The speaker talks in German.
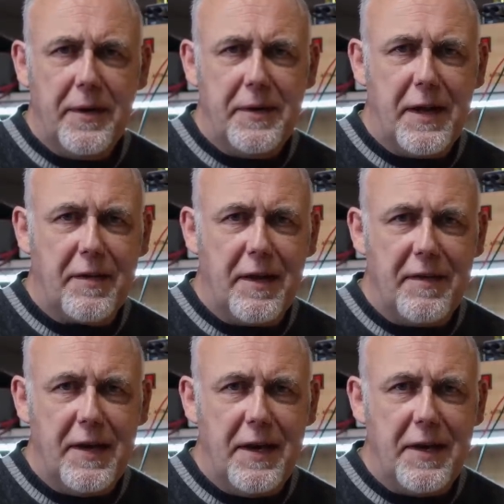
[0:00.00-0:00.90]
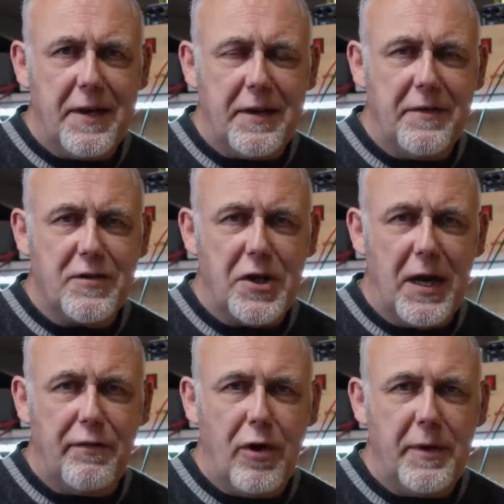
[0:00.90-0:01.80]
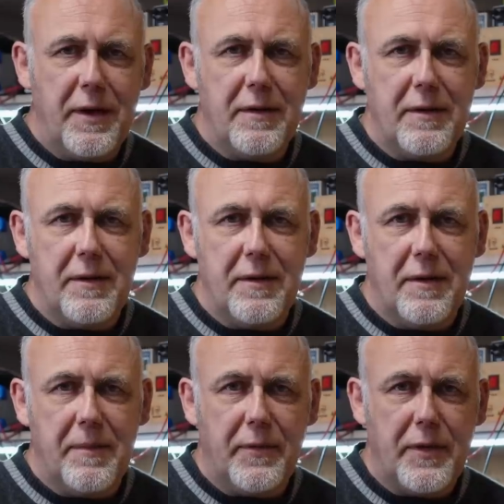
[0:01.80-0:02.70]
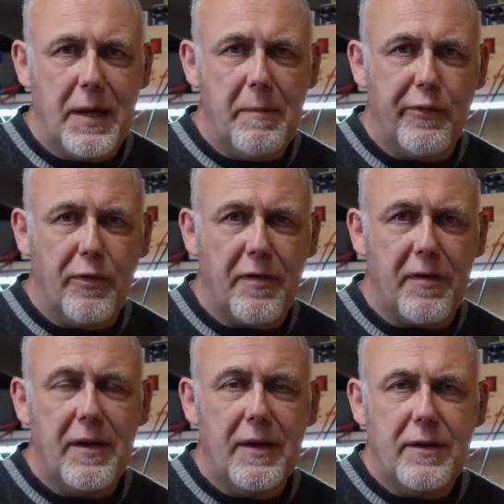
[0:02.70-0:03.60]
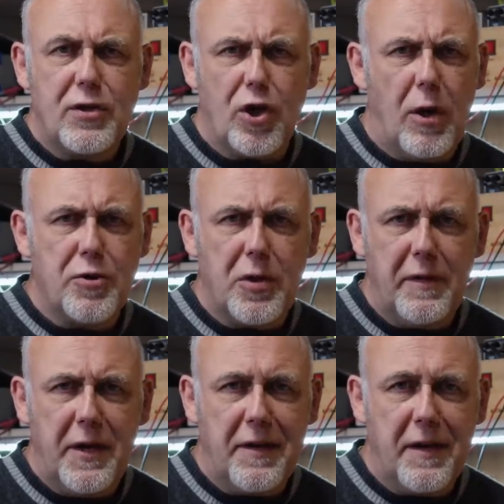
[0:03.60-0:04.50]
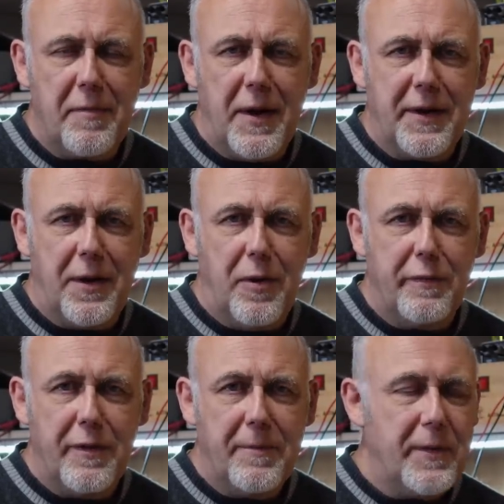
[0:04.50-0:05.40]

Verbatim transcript: Der hat es ganz ähnlich. Der hat diesen sternförmigen äh, Dämpfungsschaumstoff, nenne ich es jetzt mal drauf.